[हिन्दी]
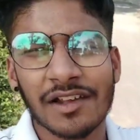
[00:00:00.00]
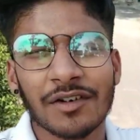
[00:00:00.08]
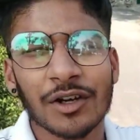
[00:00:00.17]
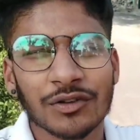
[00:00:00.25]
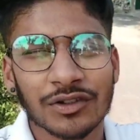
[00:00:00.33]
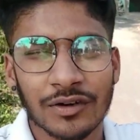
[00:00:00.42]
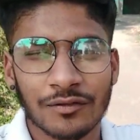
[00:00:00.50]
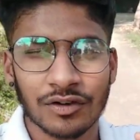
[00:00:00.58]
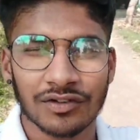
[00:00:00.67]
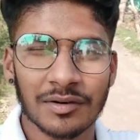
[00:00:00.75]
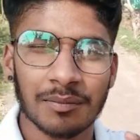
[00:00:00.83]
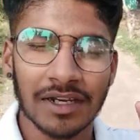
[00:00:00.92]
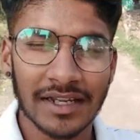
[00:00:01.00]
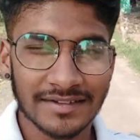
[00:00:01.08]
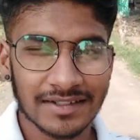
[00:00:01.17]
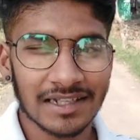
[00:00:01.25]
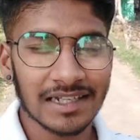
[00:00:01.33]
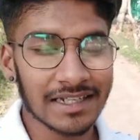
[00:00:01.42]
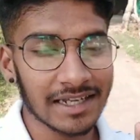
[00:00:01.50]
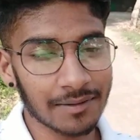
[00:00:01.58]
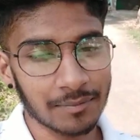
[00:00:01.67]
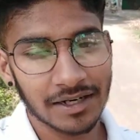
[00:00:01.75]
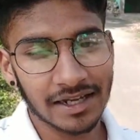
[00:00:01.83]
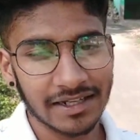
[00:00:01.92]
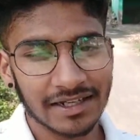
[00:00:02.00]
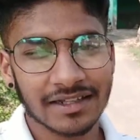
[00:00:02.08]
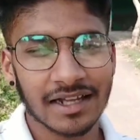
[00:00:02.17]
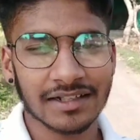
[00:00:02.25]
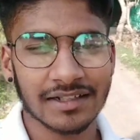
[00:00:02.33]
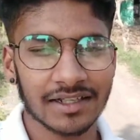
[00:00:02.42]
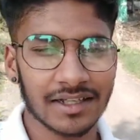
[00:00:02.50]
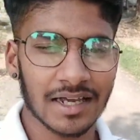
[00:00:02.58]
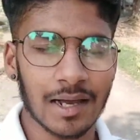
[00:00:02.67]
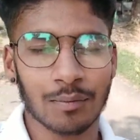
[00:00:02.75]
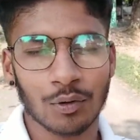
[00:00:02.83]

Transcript: यार ये वीडियो सिर्फ और सिर्फ मैंने इसीलिए बनाई है ताकि